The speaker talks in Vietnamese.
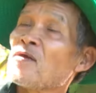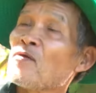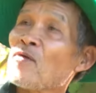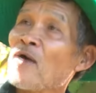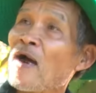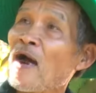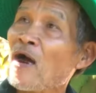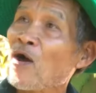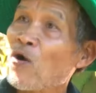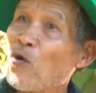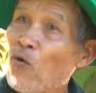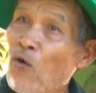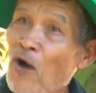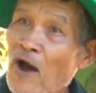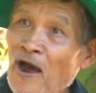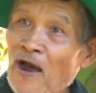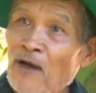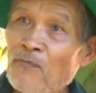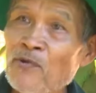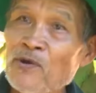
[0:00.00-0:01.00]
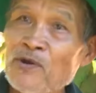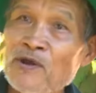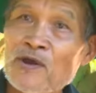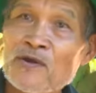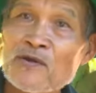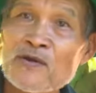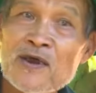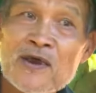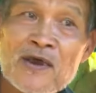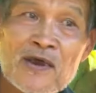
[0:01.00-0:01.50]
nó càng khô hàng bao
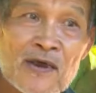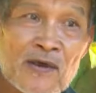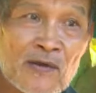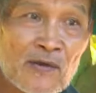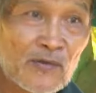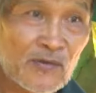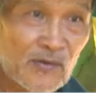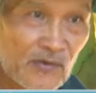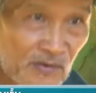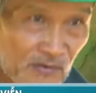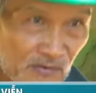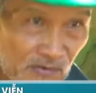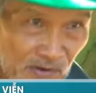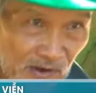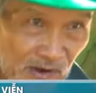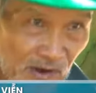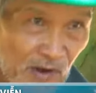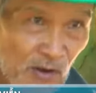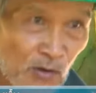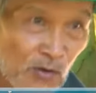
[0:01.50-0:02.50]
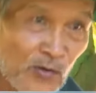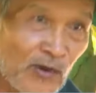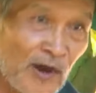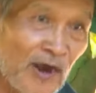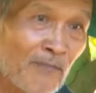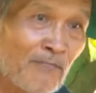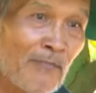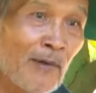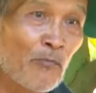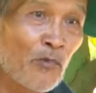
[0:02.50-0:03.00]
nhiêu thì cái độ
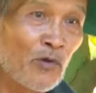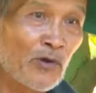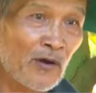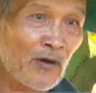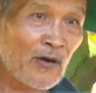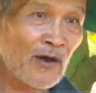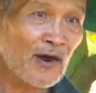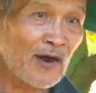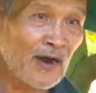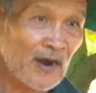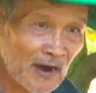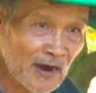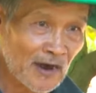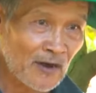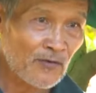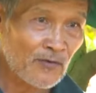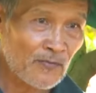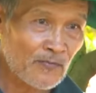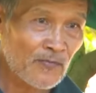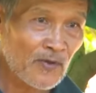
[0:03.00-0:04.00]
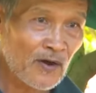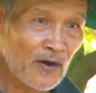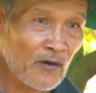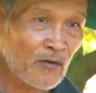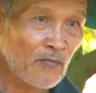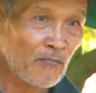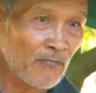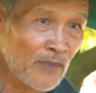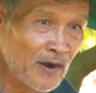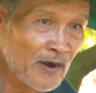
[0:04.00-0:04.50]
nảy mầm của nó càng cao.
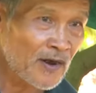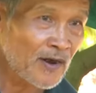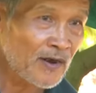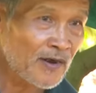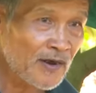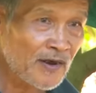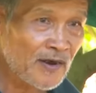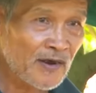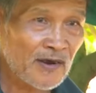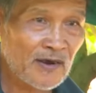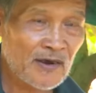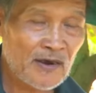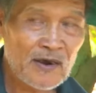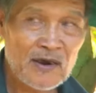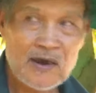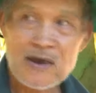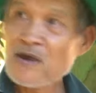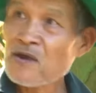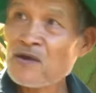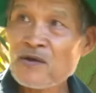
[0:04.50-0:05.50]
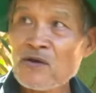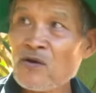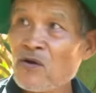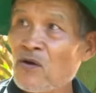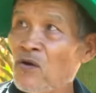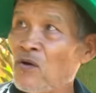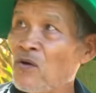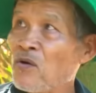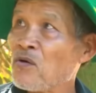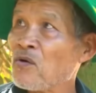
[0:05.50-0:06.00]
Còn mưa thì
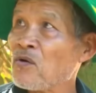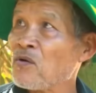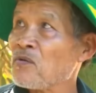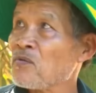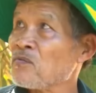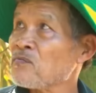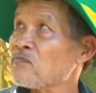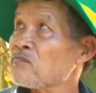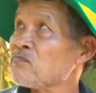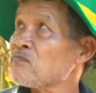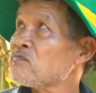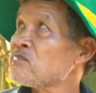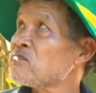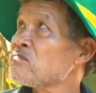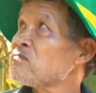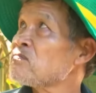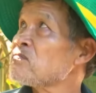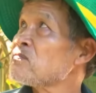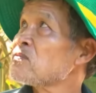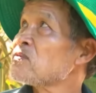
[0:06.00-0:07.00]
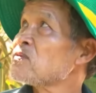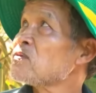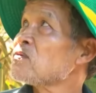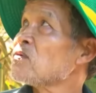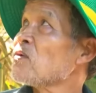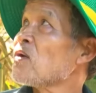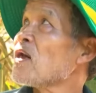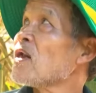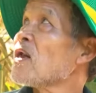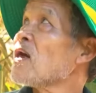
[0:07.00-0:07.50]
nó
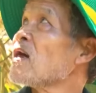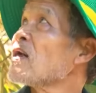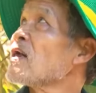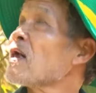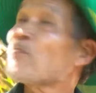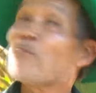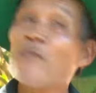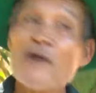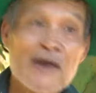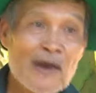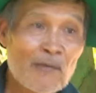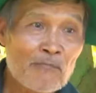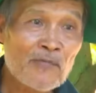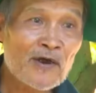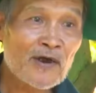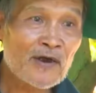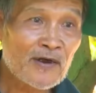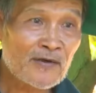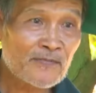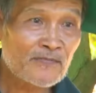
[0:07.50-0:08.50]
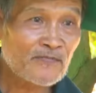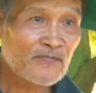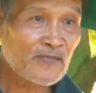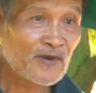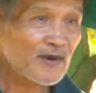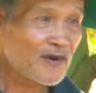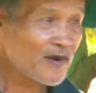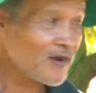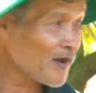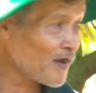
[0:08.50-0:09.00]
gọi là 50-50 rồi.
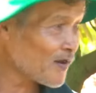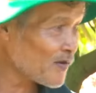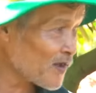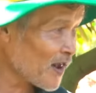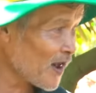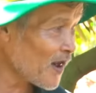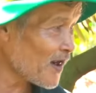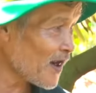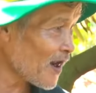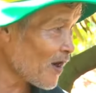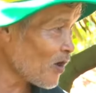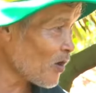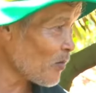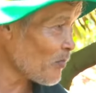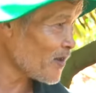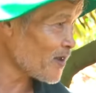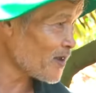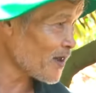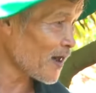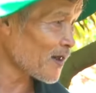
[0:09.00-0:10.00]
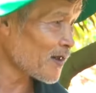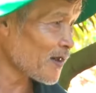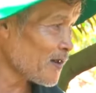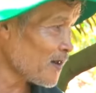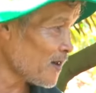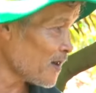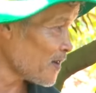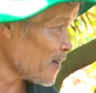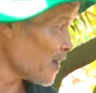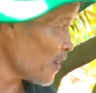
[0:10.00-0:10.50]
Vậy là không thể nào là mình xác
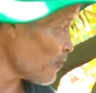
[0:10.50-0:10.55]
định được,